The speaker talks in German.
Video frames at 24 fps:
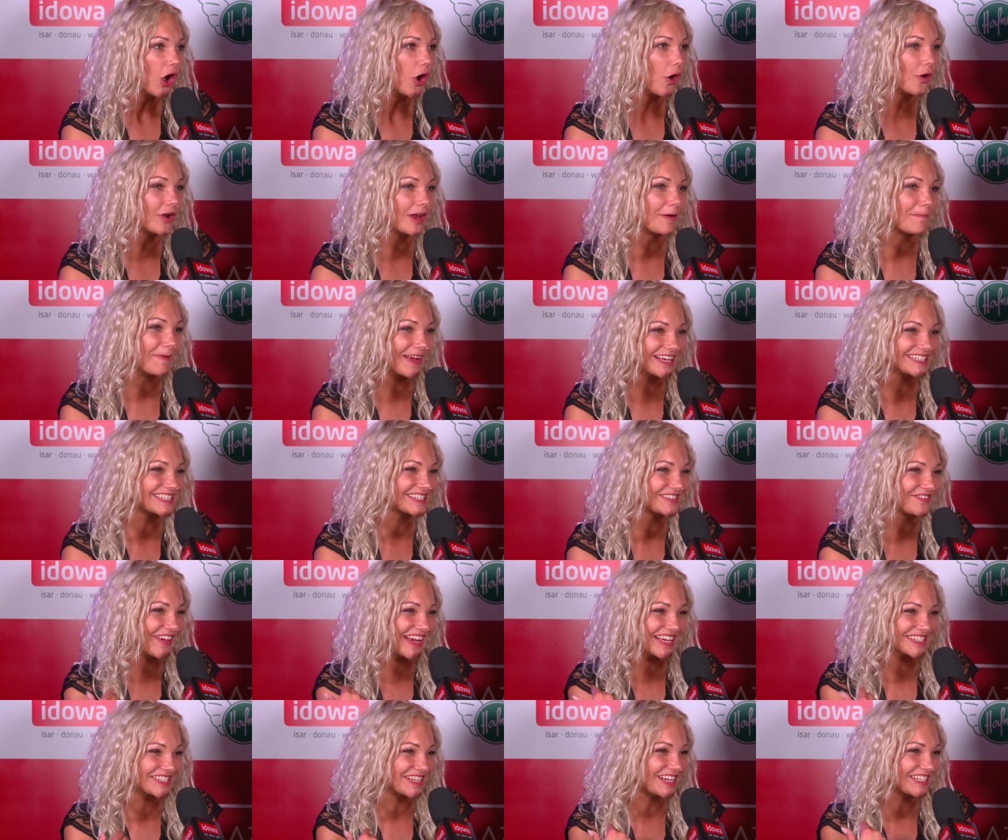Und am besten
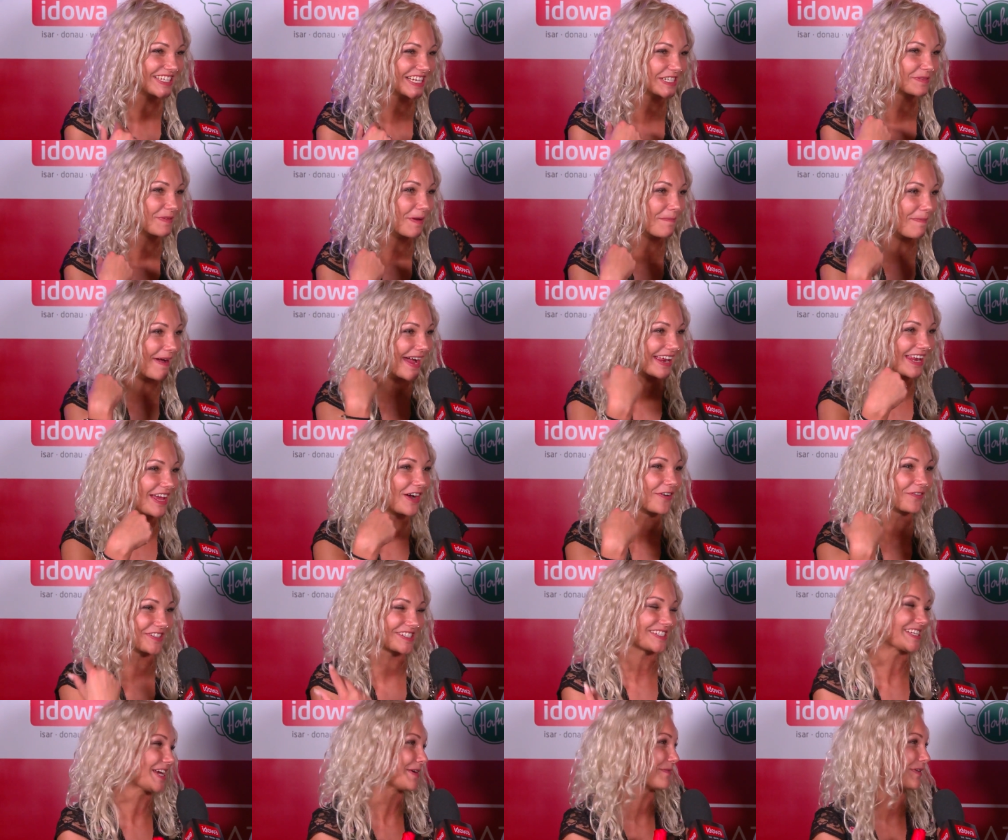wäre es halt, dass wir beide auf
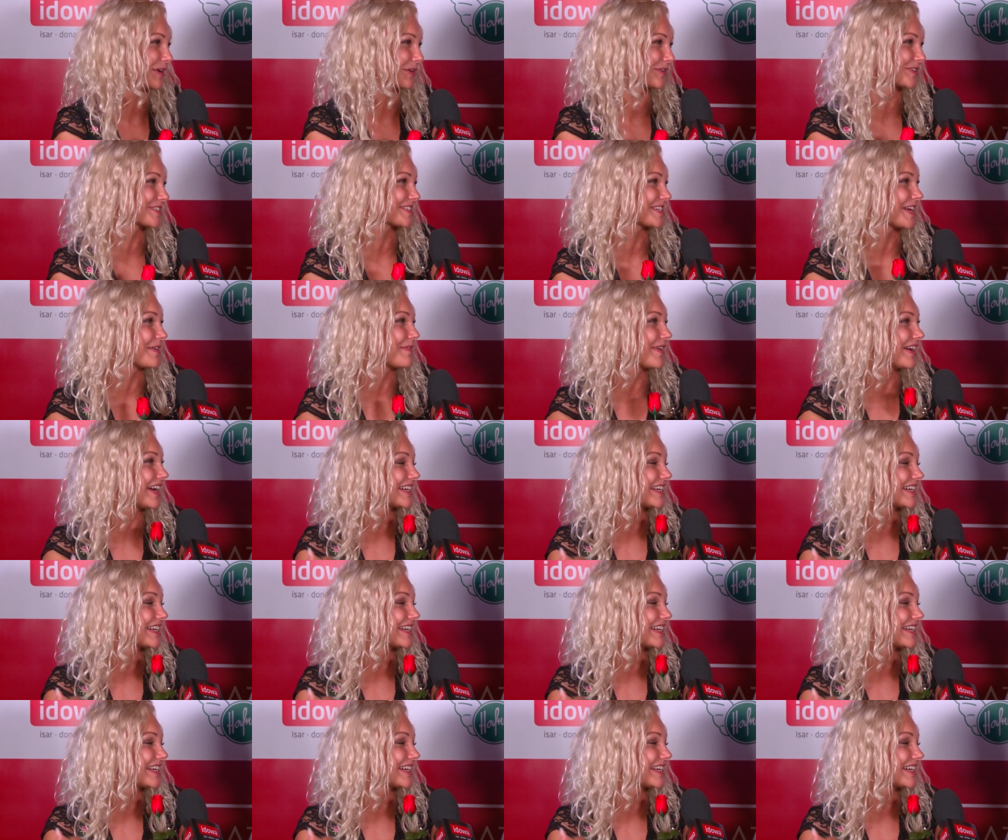dasselbe Lust haben.